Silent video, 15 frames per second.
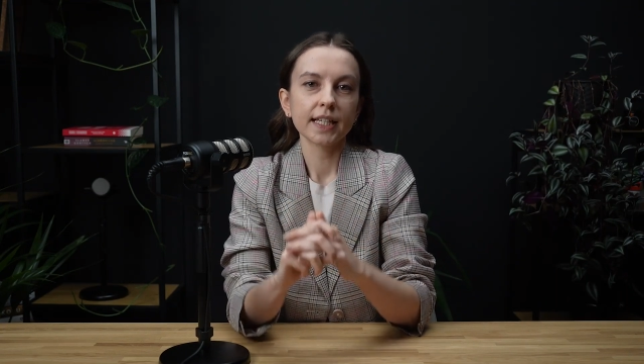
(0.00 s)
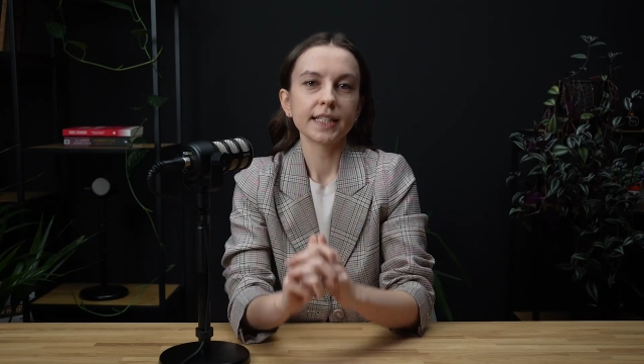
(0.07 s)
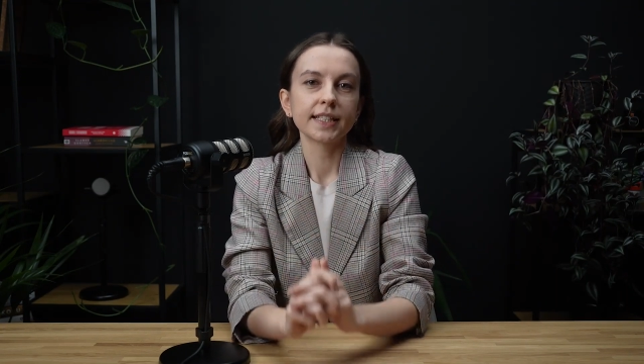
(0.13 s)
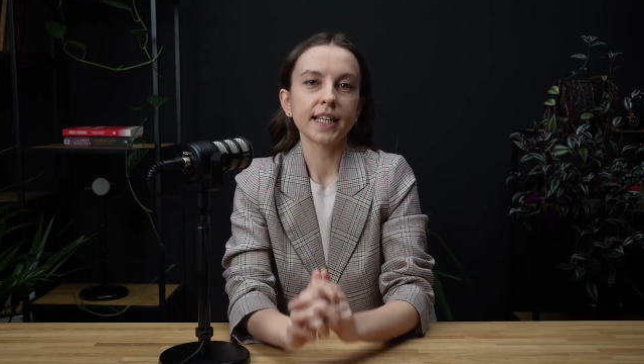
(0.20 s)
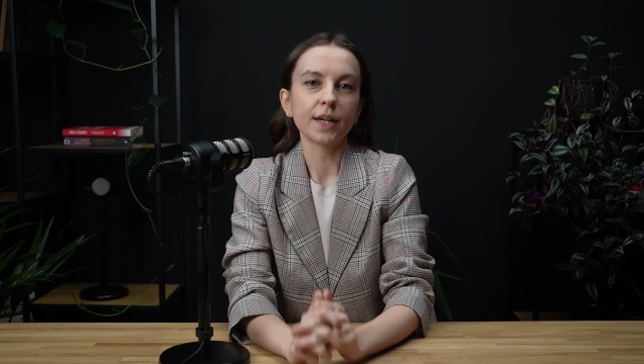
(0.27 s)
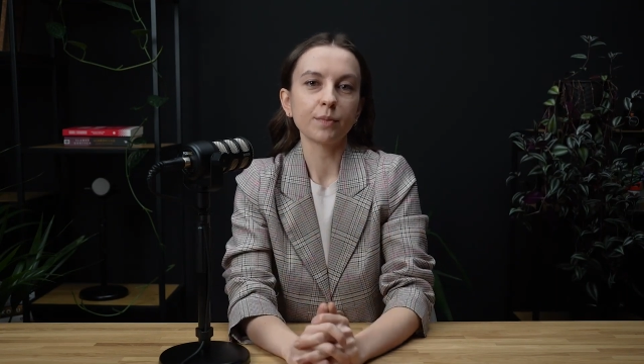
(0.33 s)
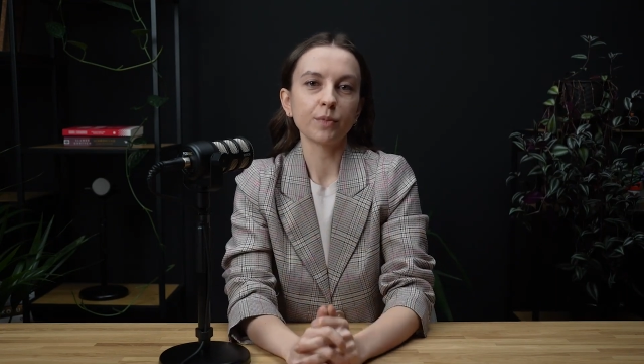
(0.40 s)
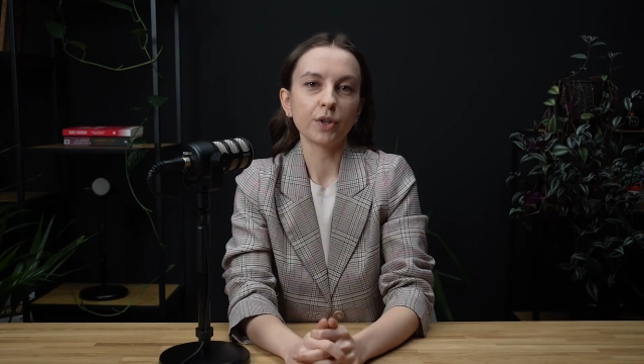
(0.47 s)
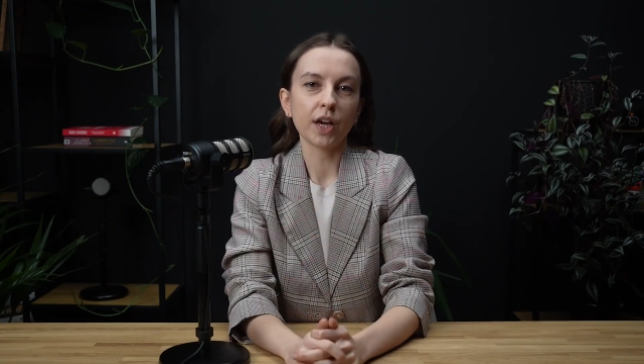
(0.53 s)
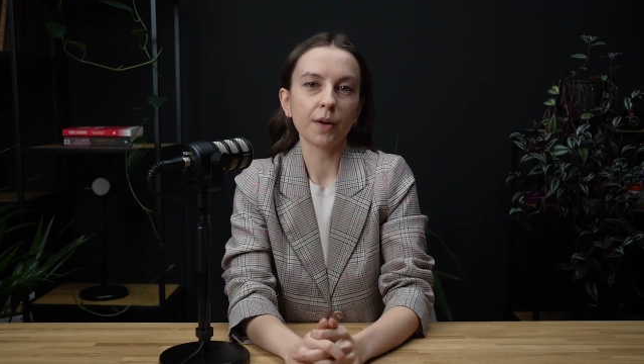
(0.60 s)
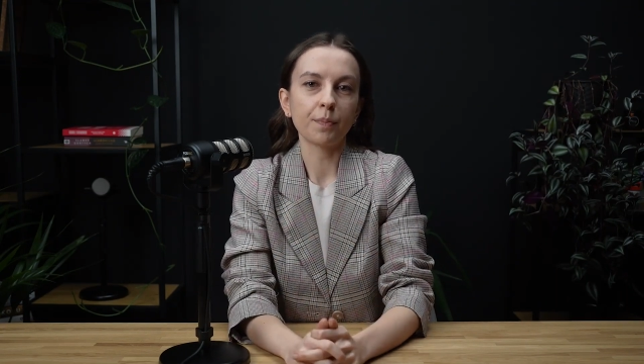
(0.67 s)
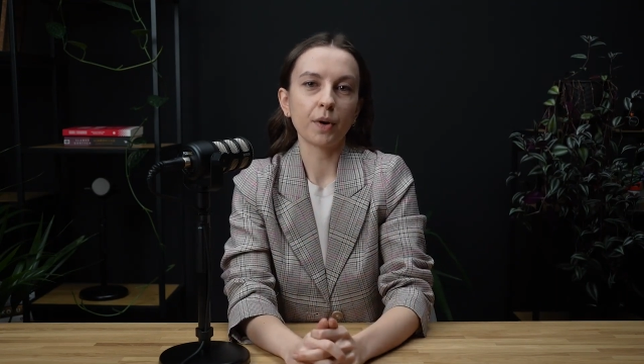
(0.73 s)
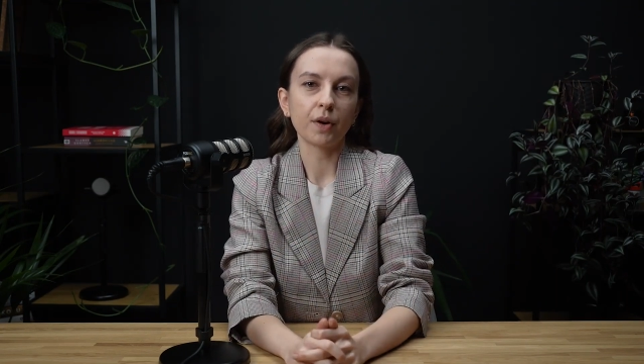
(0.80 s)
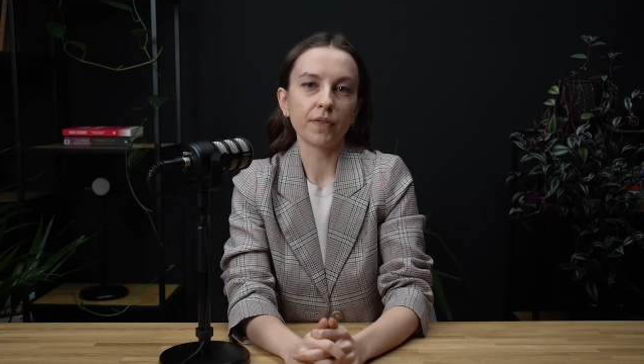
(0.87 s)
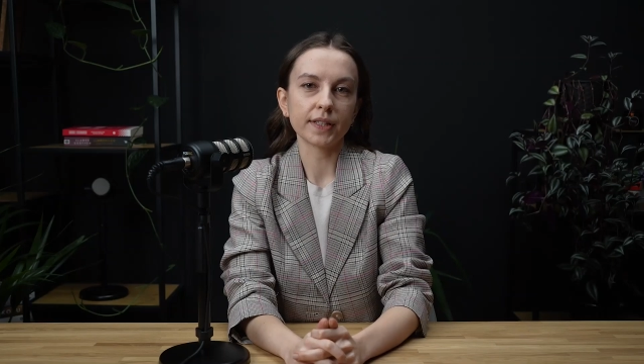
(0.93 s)
zajmuje
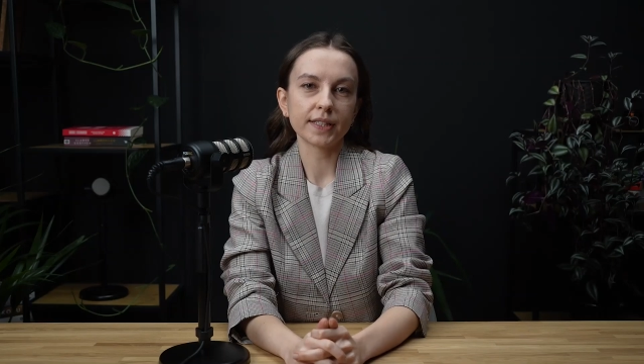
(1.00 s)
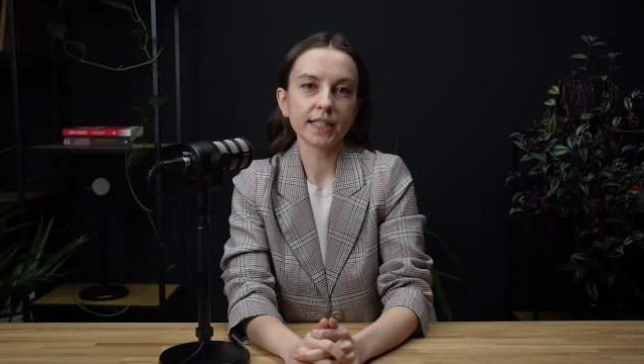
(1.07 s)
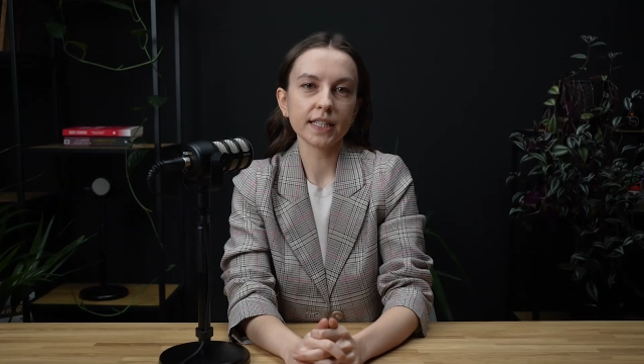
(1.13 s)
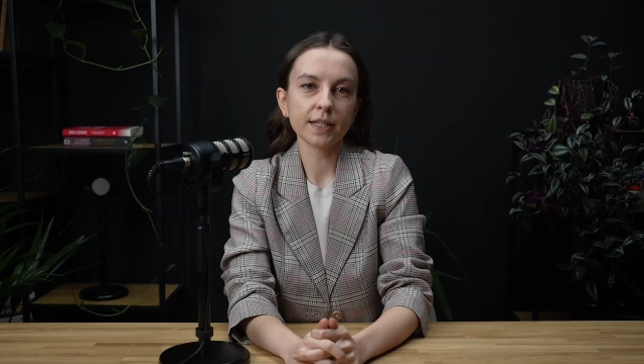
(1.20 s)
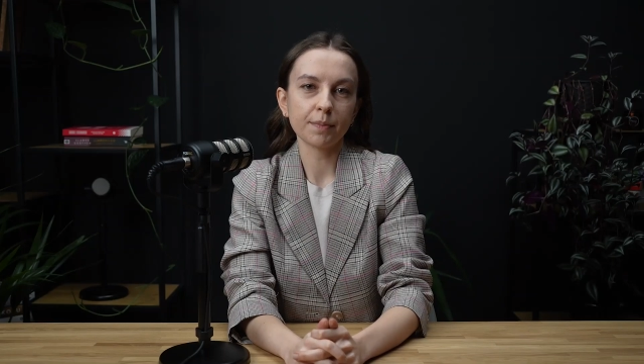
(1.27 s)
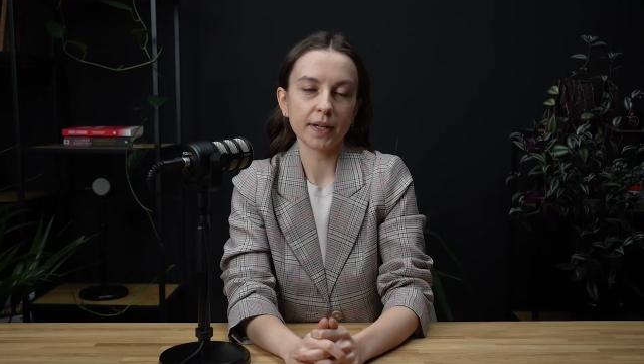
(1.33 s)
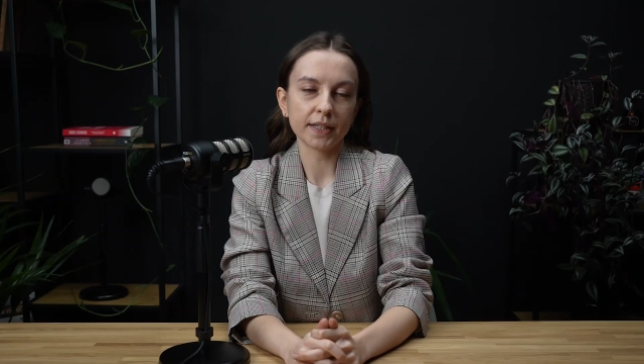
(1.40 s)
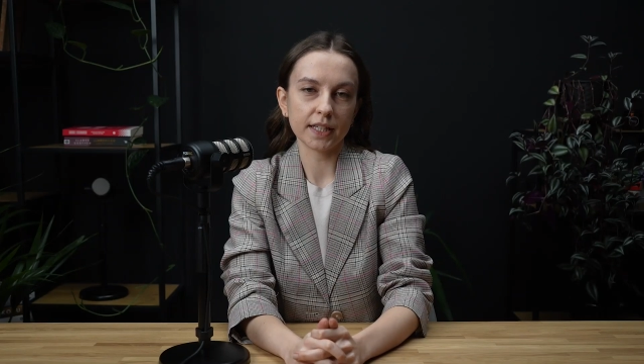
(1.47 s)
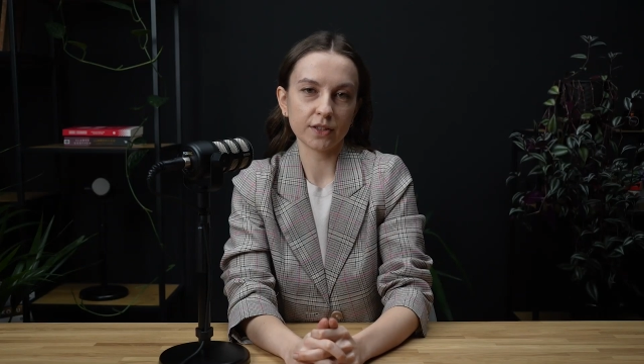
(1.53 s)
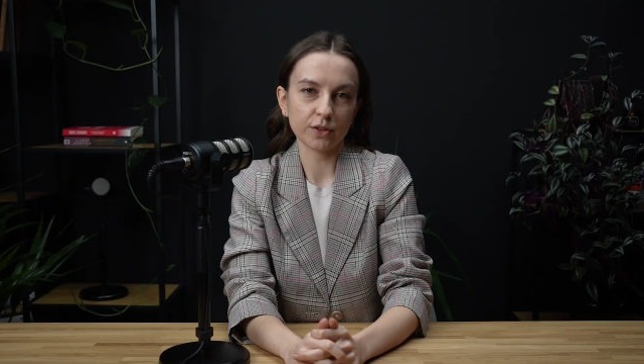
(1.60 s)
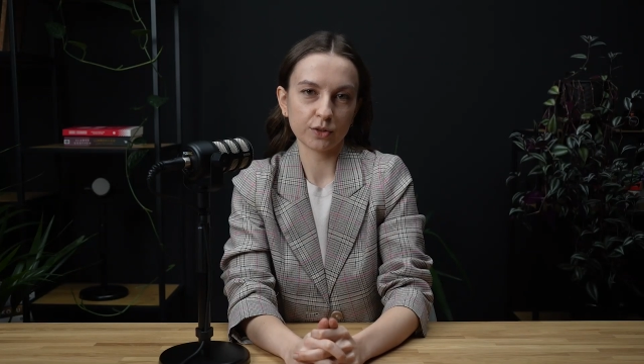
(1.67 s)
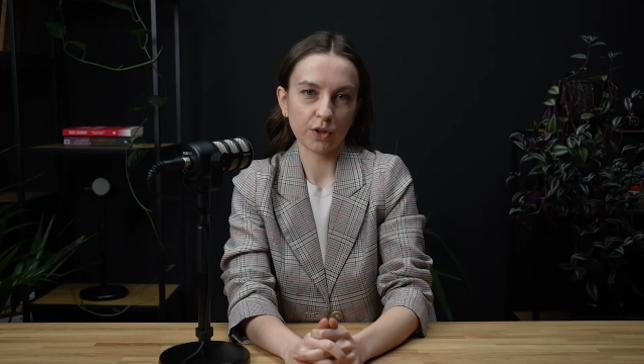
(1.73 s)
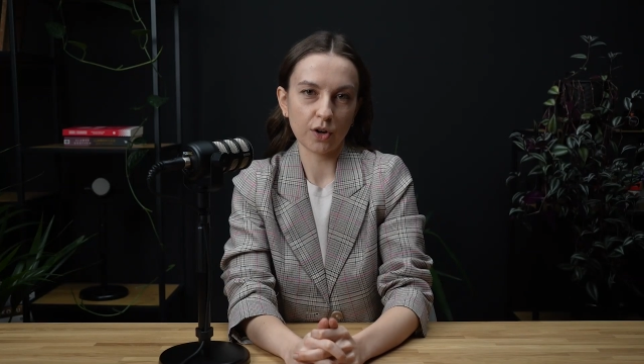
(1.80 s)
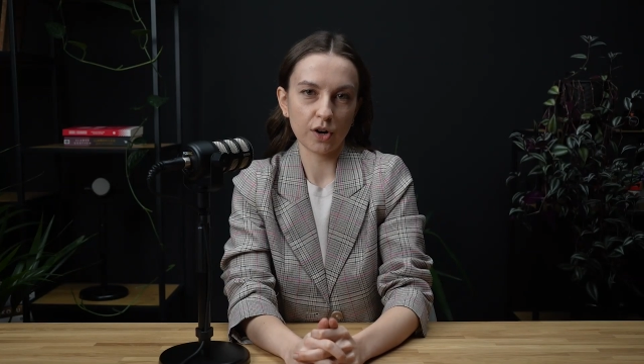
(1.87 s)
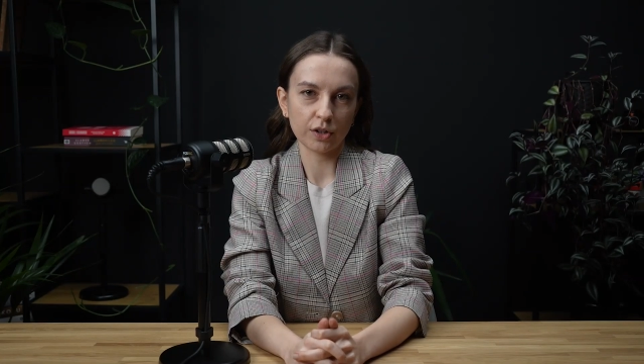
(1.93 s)
prowadzenie badań
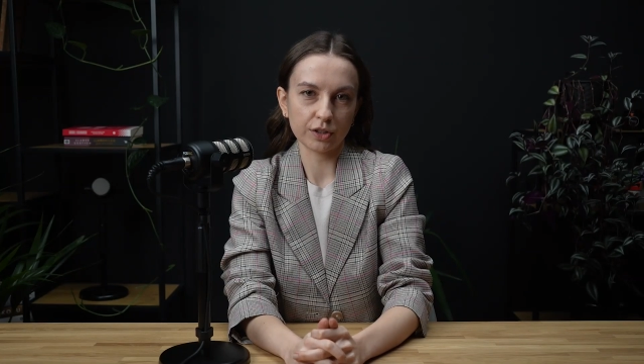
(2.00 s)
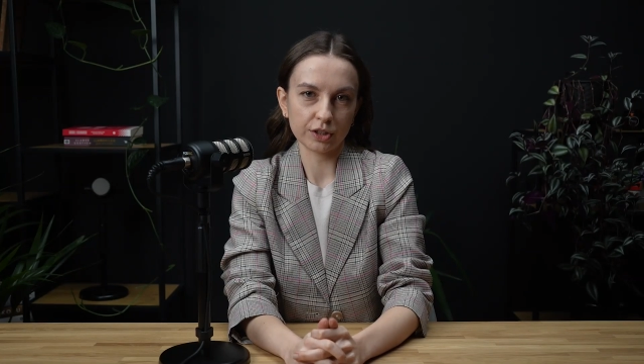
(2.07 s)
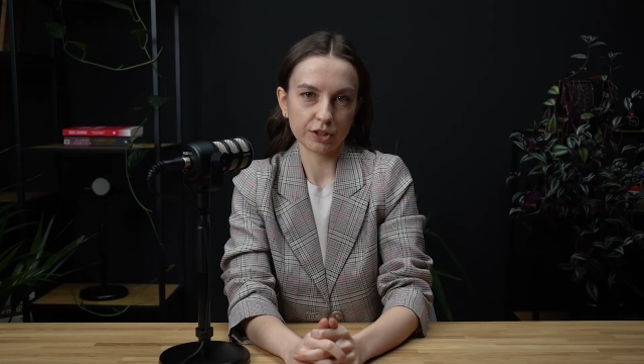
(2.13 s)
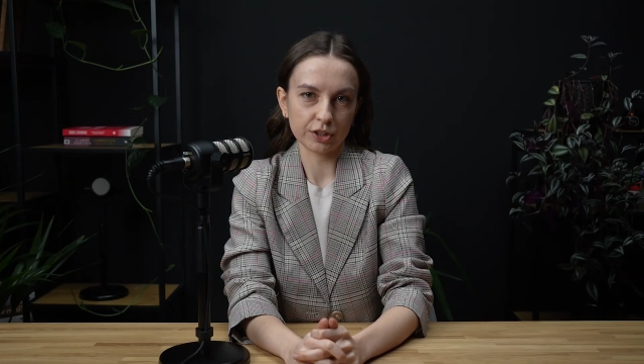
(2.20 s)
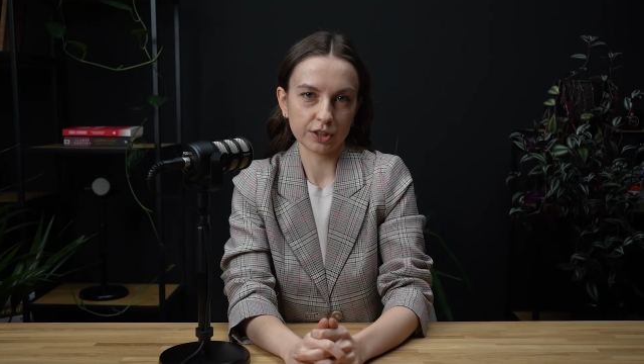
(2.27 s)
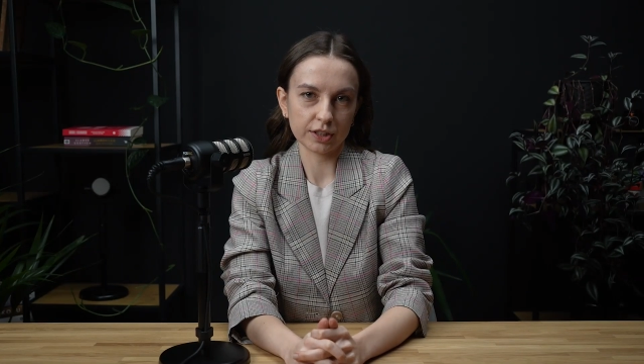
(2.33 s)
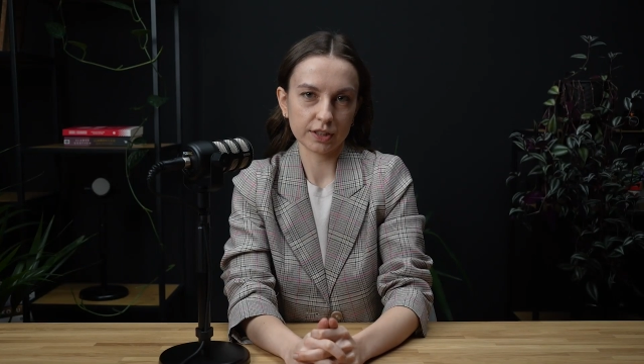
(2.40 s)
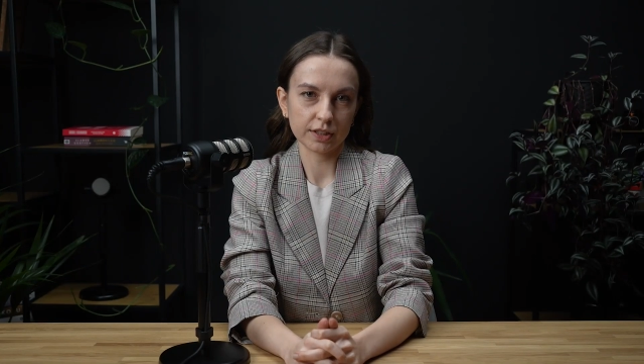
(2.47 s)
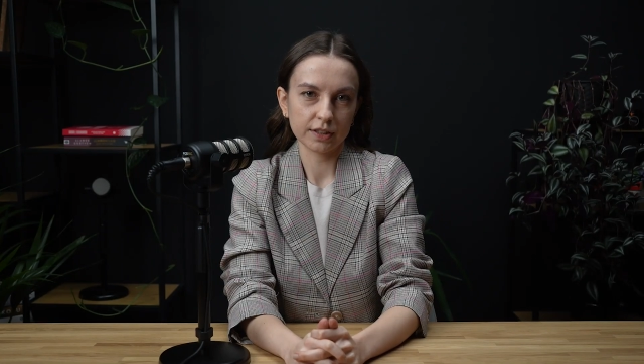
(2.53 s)
onkologicznych.